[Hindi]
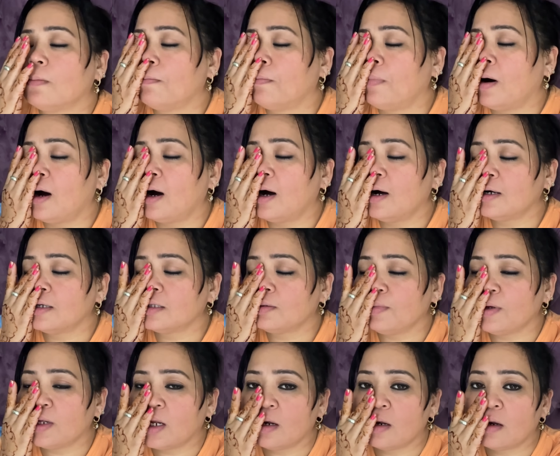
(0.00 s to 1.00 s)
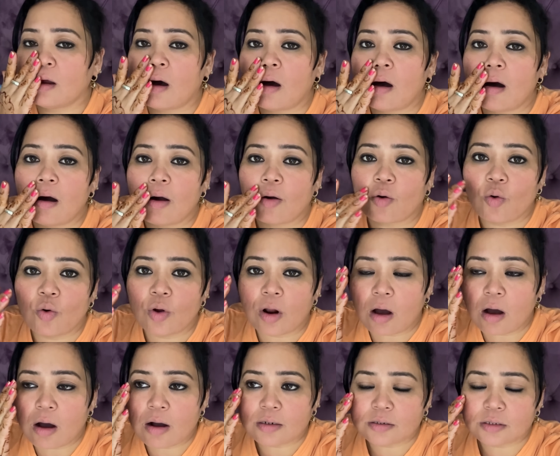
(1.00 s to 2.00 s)
बाद मेरे नाक और
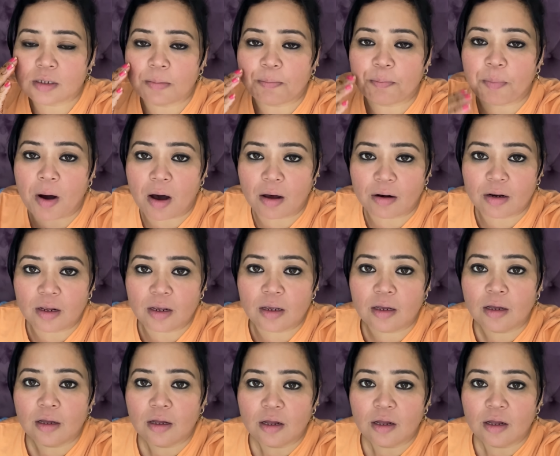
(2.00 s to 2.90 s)
आँख से पानी